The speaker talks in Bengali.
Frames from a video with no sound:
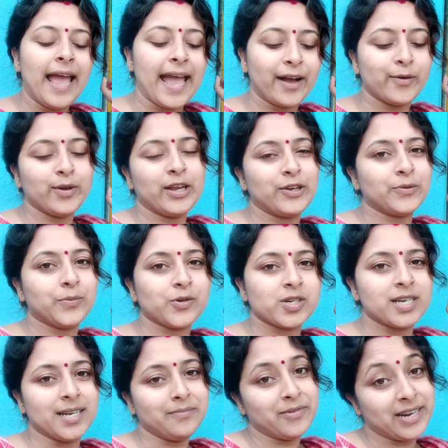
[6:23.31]
এখন একটু
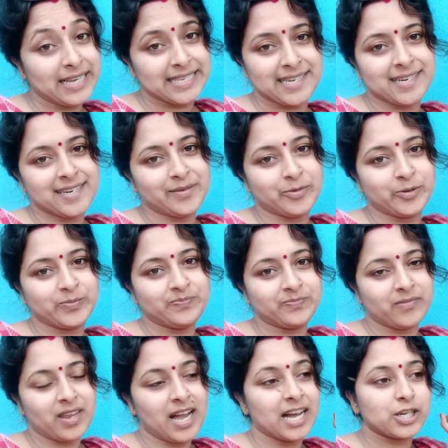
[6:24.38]
বসলাম রেস্ট নেবো
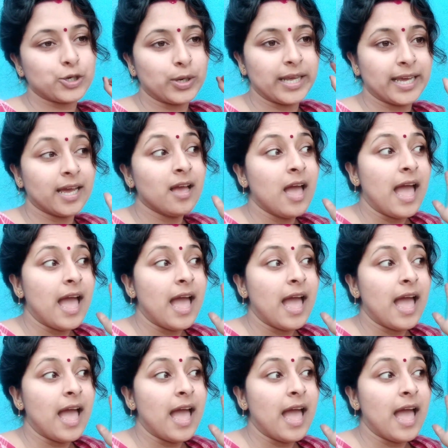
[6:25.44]
আসলে